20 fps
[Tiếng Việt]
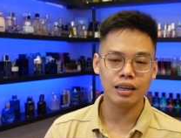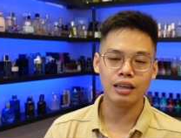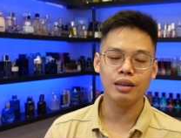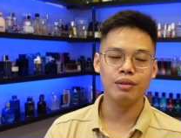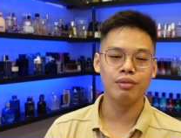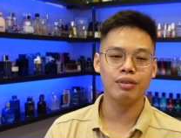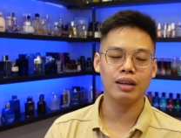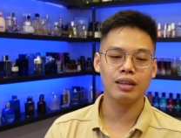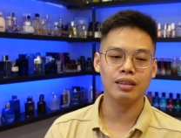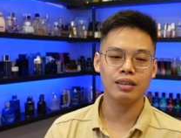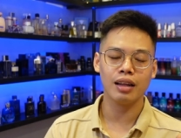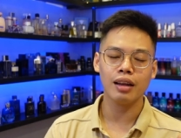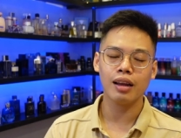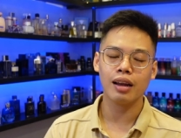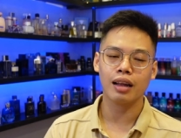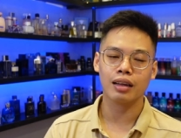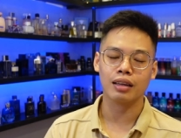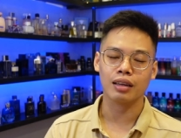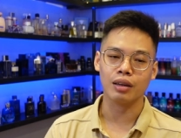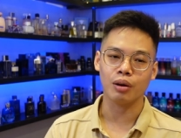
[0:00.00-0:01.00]
đấy vẫn rất
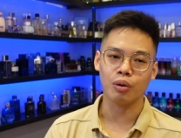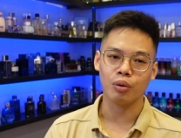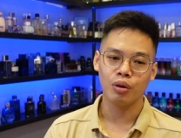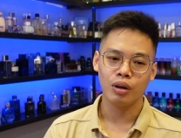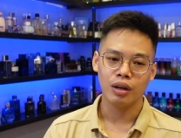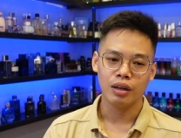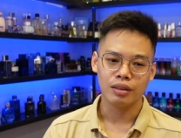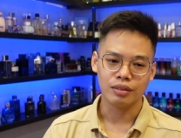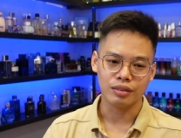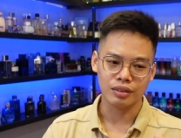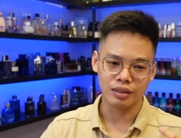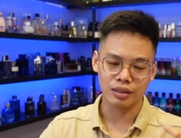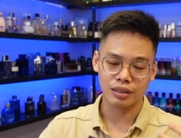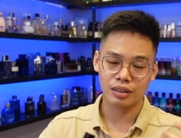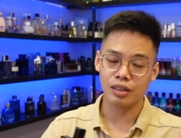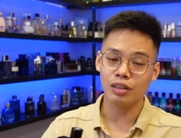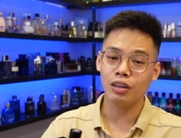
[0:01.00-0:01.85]
là kiểu uh,